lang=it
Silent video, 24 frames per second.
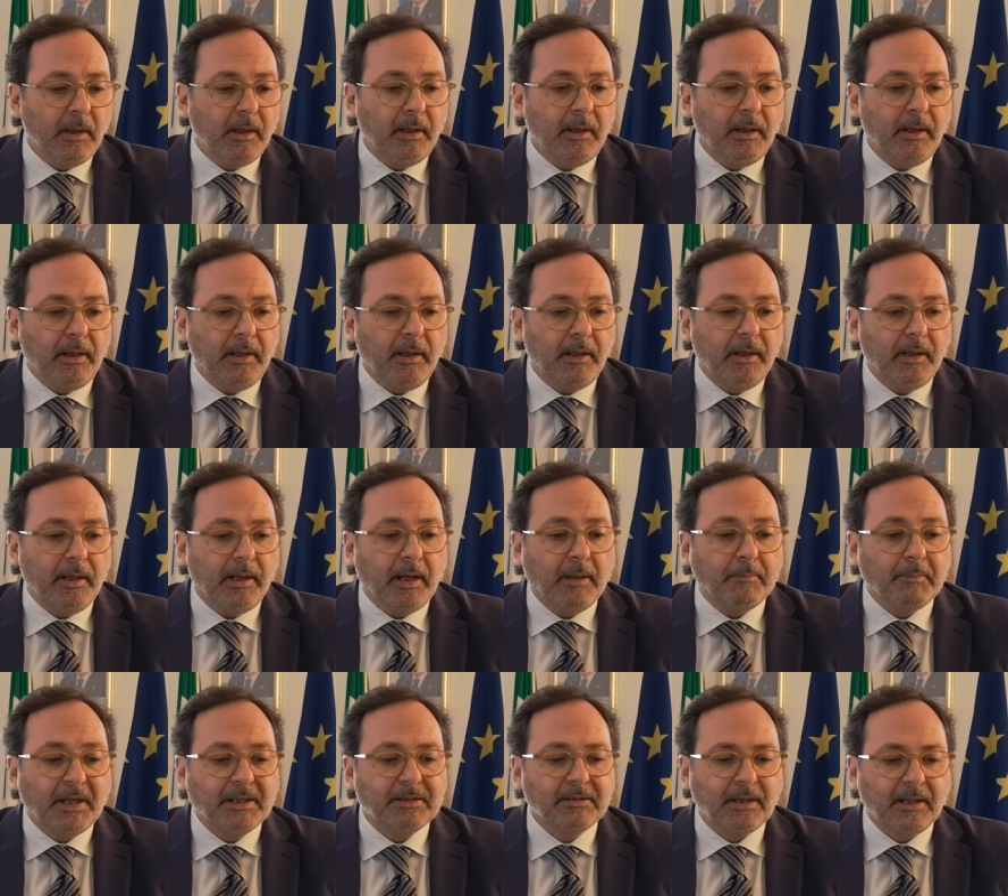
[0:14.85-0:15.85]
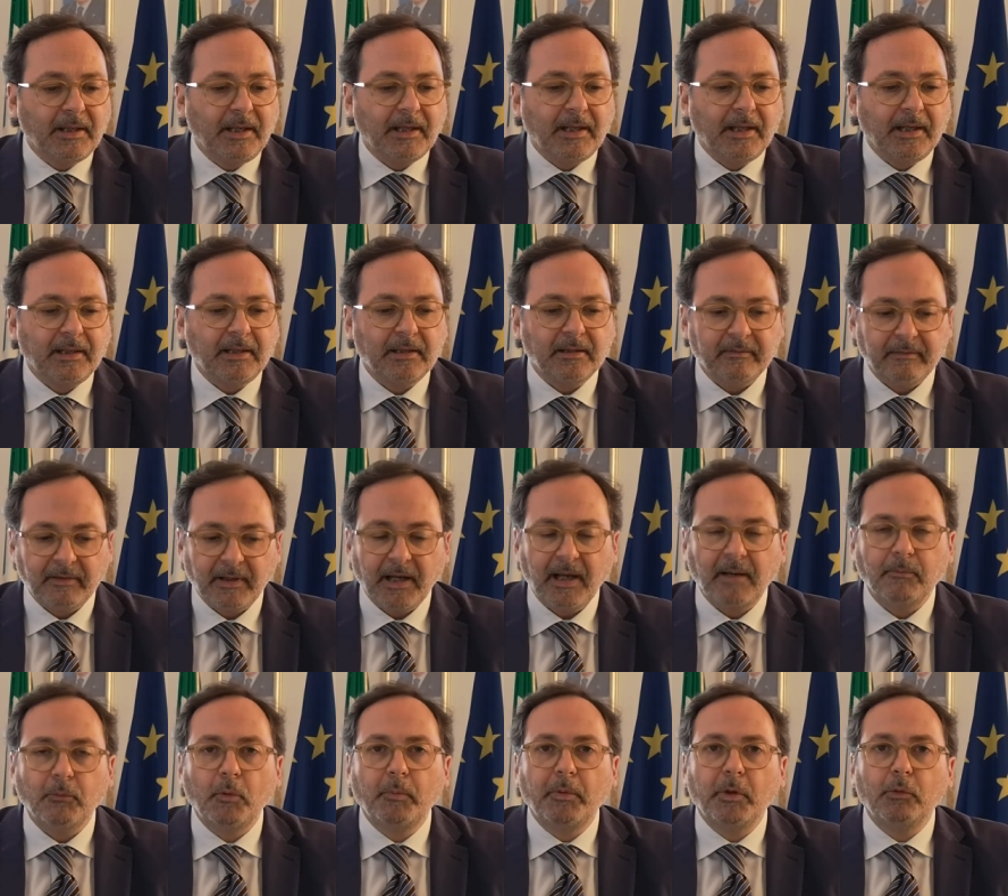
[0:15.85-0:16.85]
e a Massa Carrara
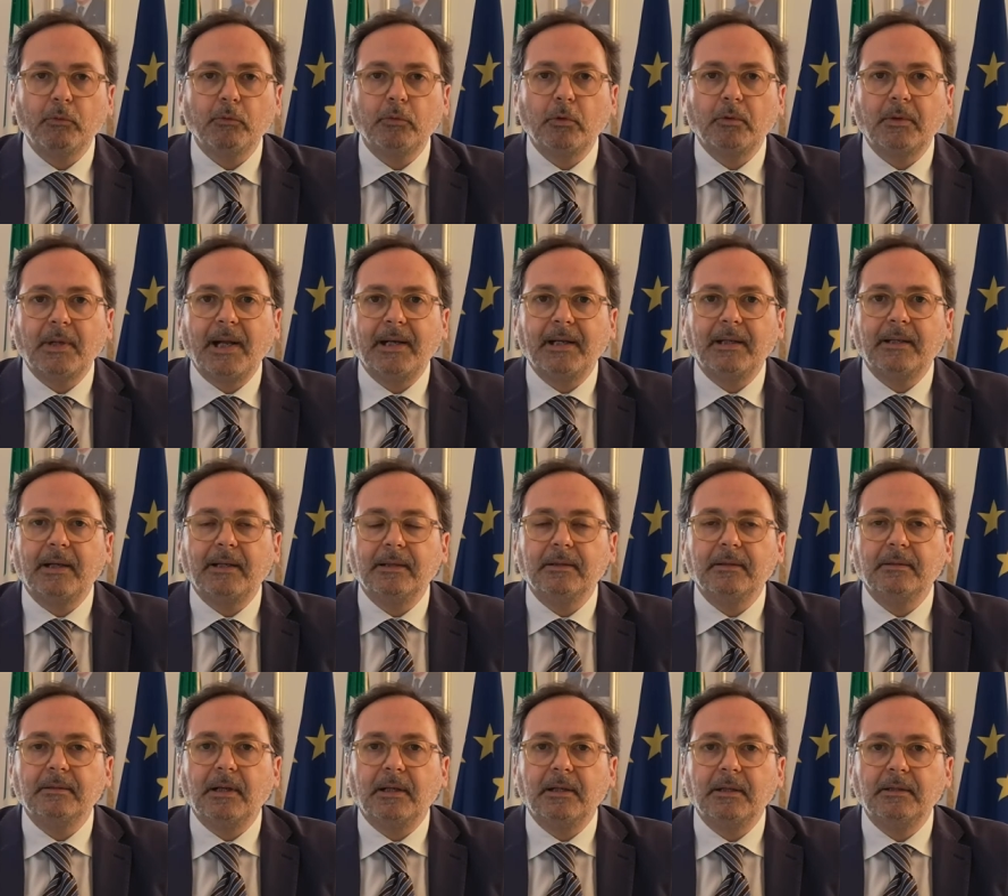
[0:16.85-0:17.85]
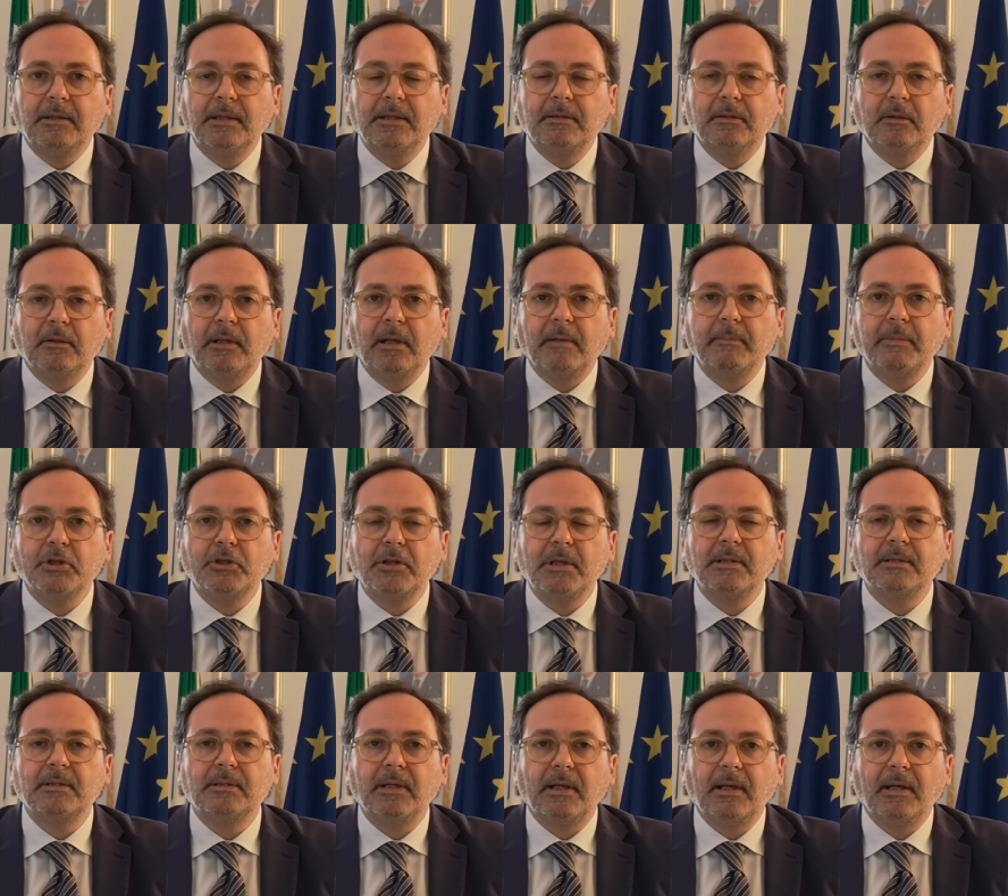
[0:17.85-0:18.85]
arriviamo per un totale dall'inizio
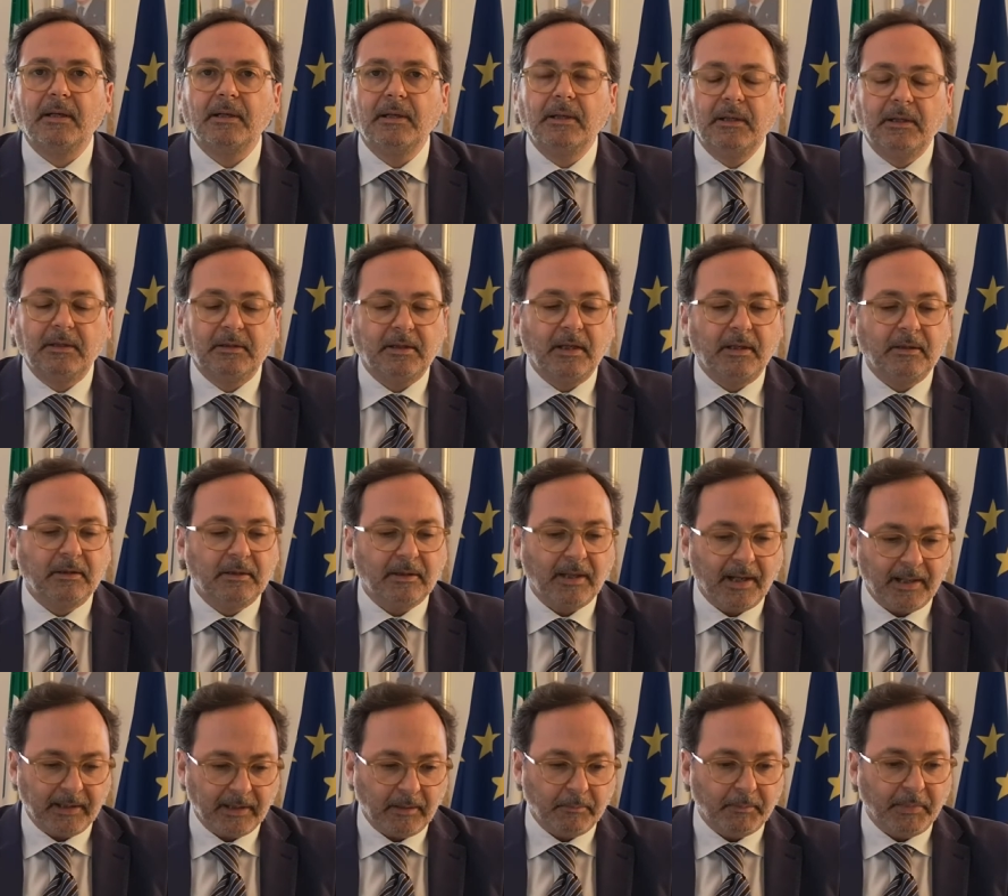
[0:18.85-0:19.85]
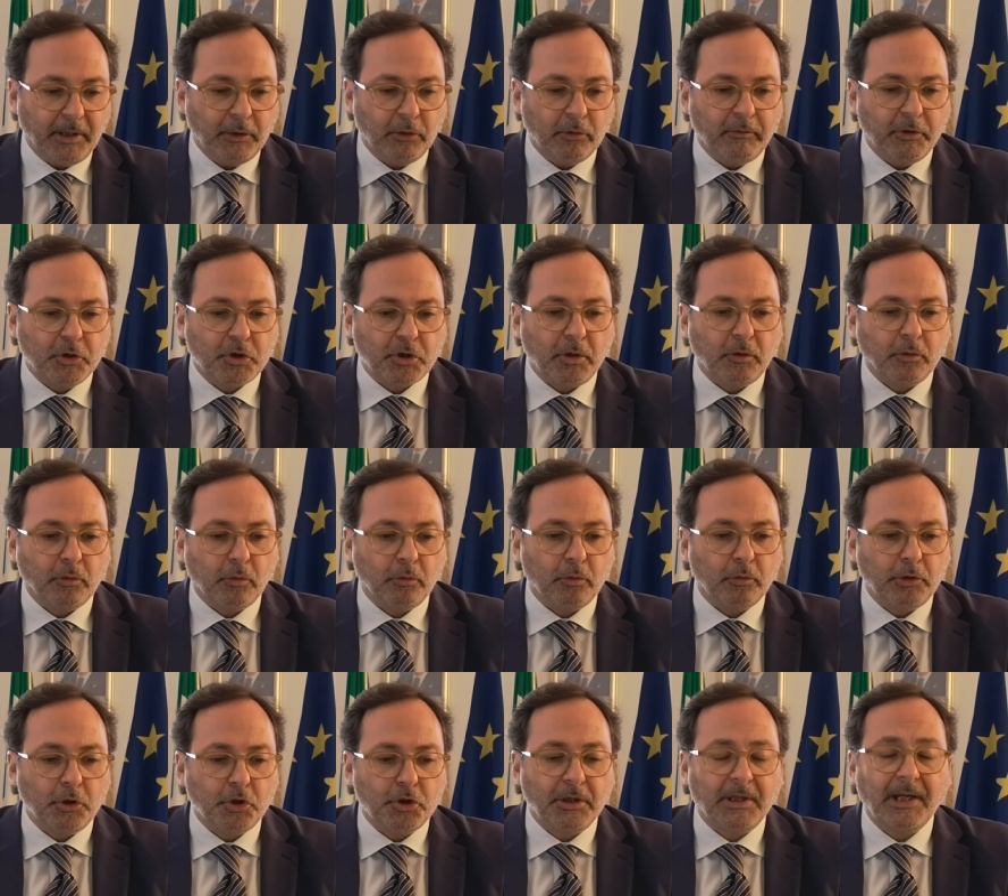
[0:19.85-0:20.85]
dell'emergenza sanitaria a ben
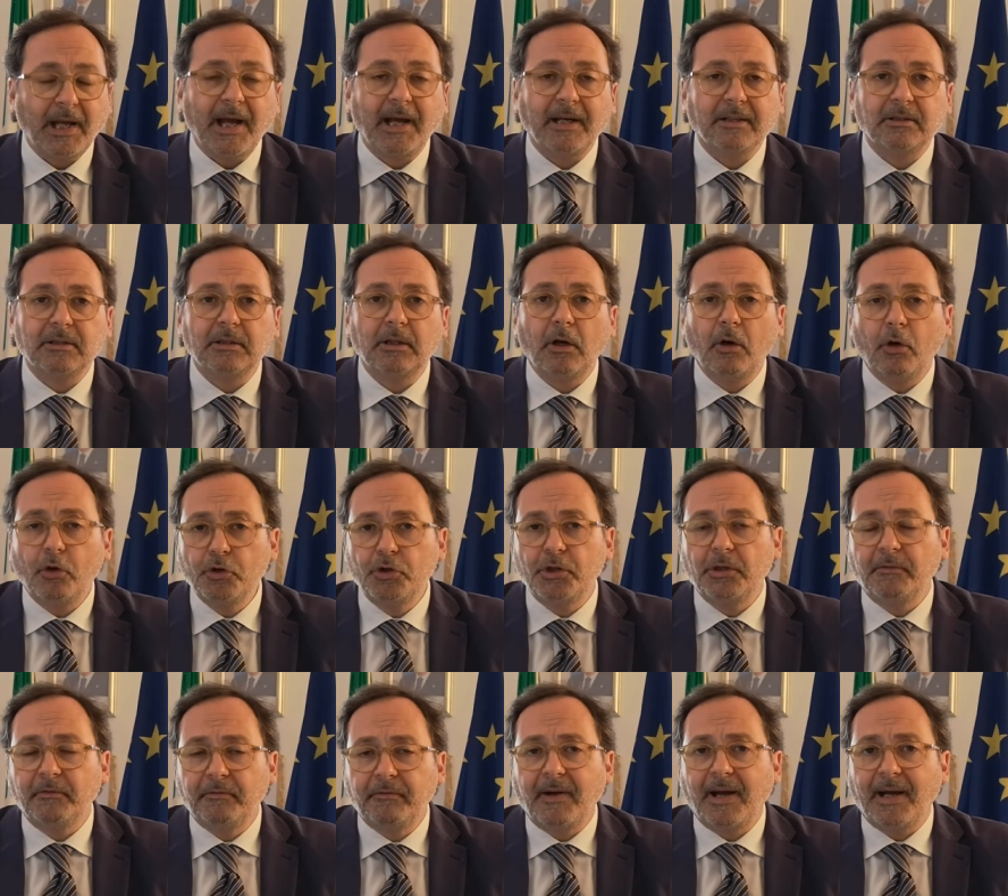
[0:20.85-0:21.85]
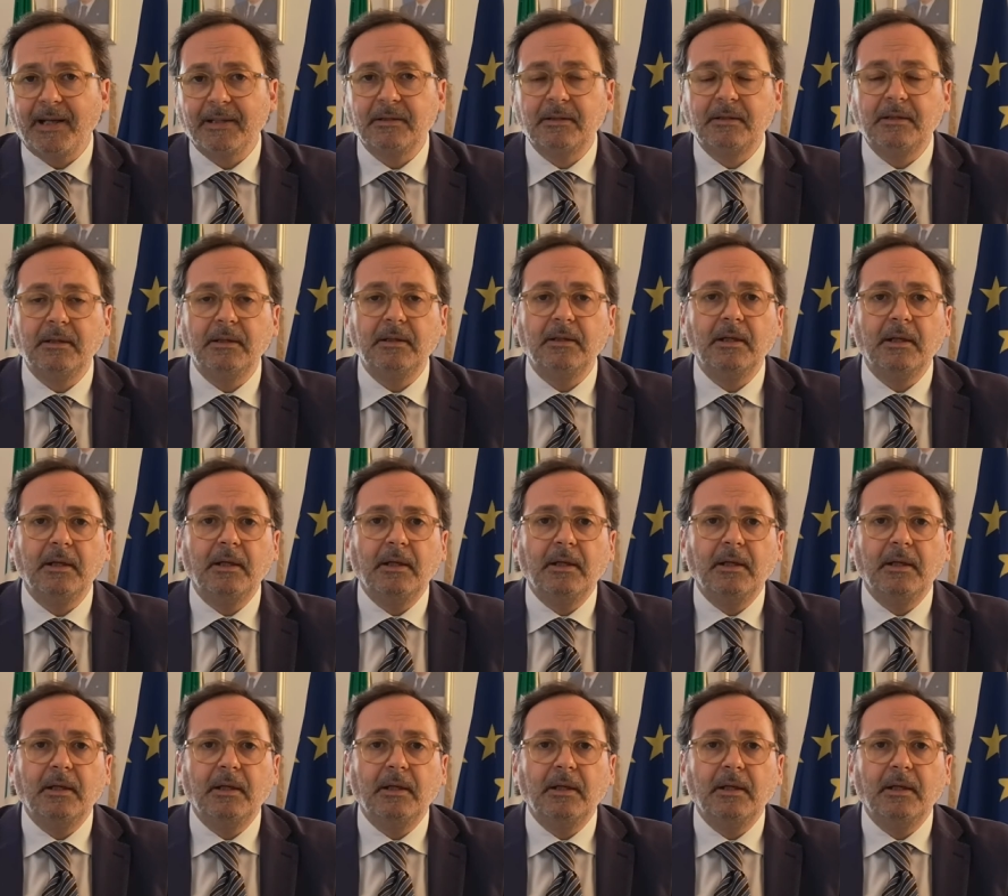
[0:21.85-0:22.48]
912 casi. Oggi infatti